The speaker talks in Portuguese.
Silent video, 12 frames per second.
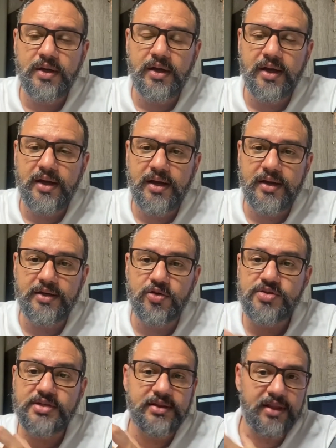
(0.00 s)
é, não
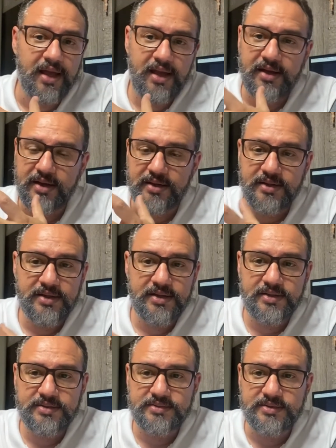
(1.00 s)
se tem aí